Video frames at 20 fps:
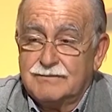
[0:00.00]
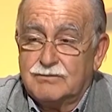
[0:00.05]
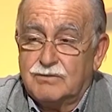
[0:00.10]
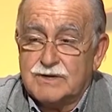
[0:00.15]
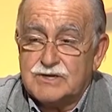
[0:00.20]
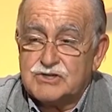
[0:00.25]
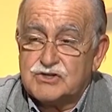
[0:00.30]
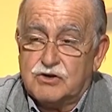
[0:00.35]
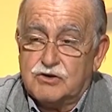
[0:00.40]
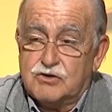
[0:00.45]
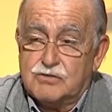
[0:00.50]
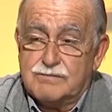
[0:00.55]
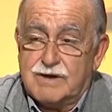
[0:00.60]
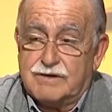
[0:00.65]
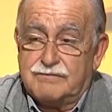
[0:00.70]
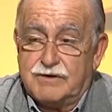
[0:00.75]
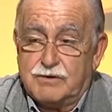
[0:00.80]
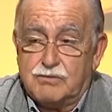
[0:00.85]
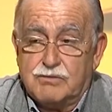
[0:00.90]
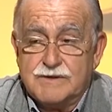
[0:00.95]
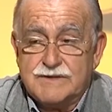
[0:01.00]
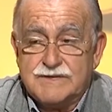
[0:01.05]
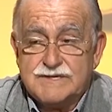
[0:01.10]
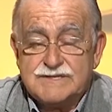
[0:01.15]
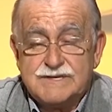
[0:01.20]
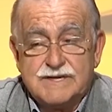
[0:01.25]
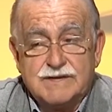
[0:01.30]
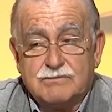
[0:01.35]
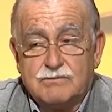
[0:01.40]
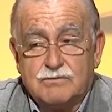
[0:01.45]
cuáles son los más
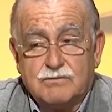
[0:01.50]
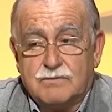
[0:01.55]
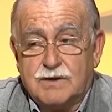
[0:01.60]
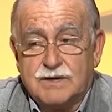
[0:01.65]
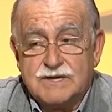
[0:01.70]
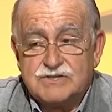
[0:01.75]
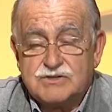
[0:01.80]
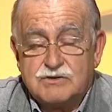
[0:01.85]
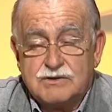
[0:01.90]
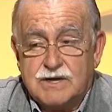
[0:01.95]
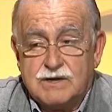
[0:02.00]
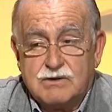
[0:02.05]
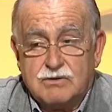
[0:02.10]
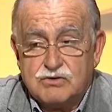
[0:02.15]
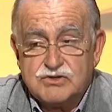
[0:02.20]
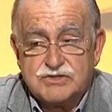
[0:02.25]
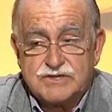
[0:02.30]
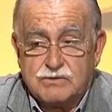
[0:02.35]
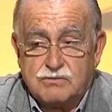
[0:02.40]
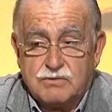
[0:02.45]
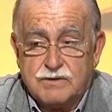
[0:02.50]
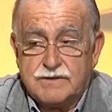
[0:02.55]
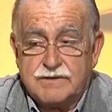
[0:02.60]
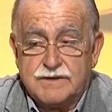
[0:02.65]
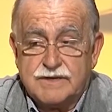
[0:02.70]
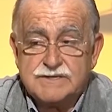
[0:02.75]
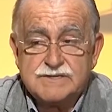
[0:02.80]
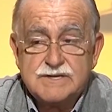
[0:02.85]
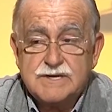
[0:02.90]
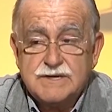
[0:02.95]
frecuentes y cuáles son las
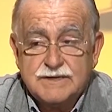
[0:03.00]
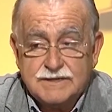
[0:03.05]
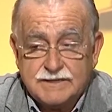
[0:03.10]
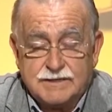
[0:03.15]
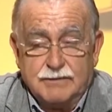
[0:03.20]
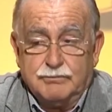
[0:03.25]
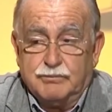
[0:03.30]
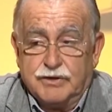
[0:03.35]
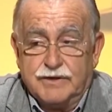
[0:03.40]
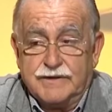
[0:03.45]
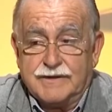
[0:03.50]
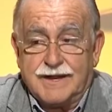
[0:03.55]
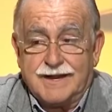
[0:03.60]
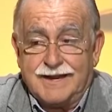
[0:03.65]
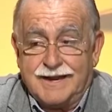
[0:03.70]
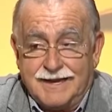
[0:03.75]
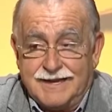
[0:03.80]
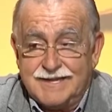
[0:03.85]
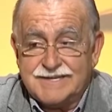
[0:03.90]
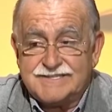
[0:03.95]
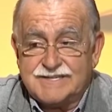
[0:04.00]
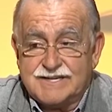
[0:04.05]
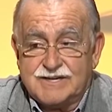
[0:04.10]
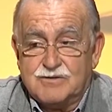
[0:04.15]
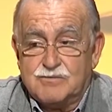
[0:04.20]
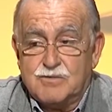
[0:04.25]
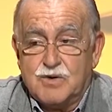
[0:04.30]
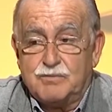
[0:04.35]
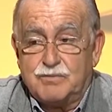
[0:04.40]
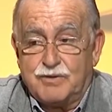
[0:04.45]
consecuencias que puede dar la leche
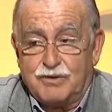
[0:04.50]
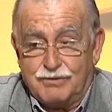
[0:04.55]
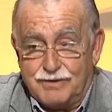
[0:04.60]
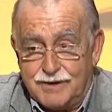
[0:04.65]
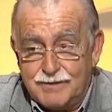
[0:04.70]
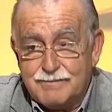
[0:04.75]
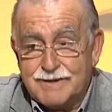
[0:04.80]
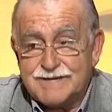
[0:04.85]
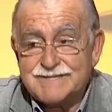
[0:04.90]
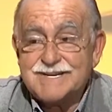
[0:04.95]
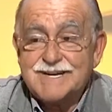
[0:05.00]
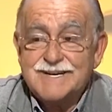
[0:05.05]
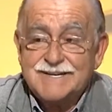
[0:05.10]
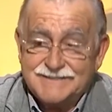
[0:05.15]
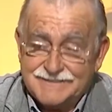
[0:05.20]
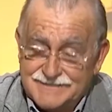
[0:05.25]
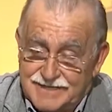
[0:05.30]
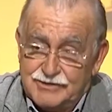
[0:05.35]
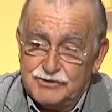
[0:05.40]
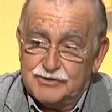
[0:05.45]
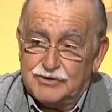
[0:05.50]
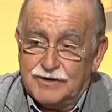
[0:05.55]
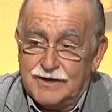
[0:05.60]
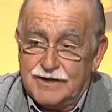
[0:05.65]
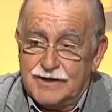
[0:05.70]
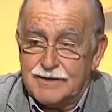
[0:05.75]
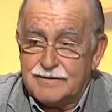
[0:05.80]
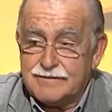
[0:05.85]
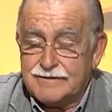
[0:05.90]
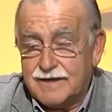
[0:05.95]
como problemas de
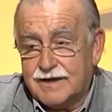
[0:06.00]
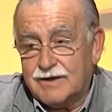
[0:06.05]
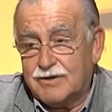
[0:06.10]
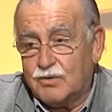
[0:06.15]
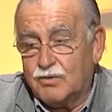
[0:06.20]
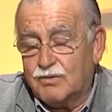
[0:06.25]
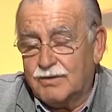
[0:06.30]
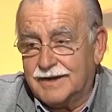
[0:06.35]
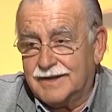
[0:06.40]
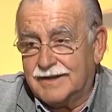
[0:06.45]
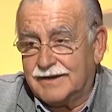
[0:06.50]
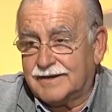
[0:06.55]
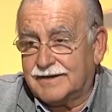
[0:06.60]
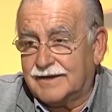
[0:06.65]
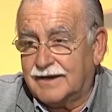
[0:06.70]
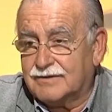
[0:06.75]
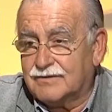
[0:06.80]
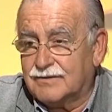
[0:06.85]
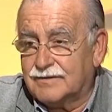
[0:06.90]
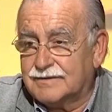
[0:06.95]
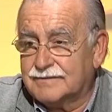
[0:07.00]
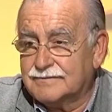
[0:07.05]
intolerancia o alergia.